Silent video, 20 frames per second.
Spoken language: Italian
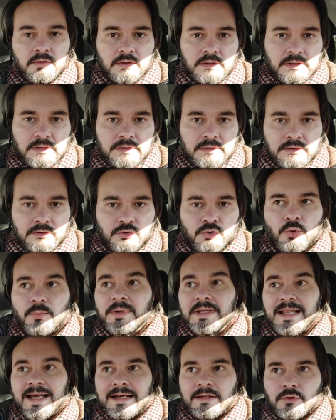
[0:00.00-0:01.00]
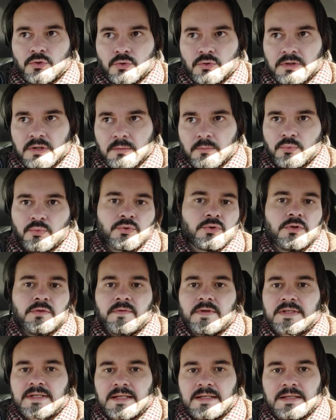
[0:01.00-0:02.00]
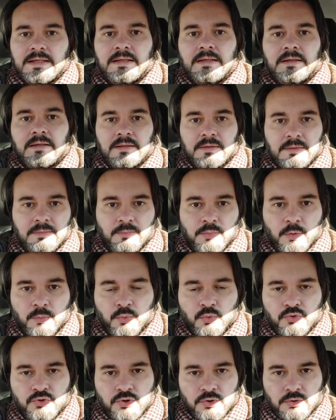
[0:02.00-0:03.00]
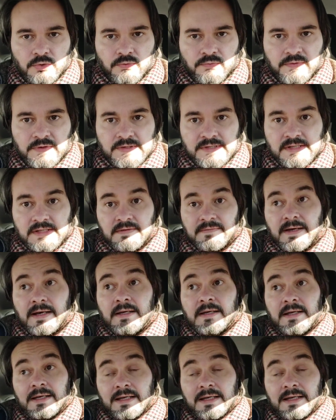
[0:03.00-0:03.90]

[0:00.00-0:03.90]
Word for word: eh, dominato da un punto di vista di eh, propulsione offensiva.